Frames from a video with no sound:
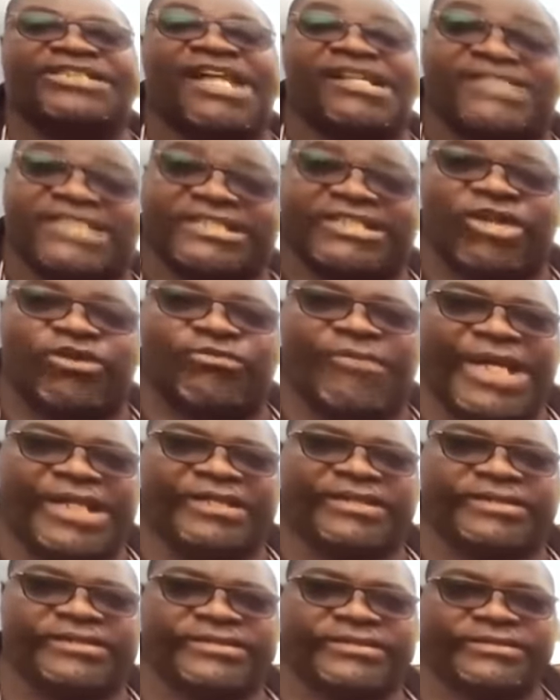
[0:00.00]
La méchanceté
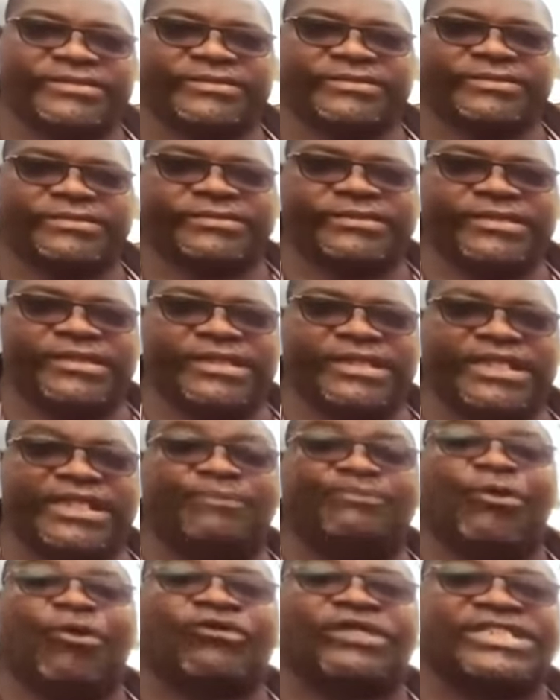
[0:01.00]
humaine,
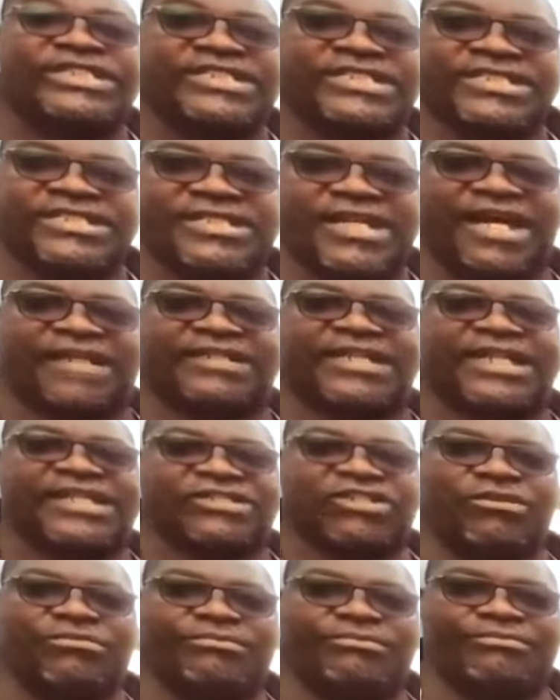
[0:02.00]
l'hypocrisie
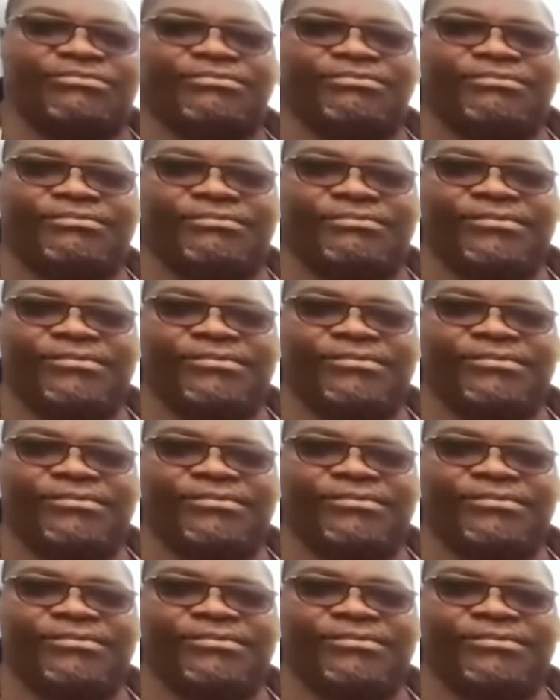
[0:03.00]
entre les hommes.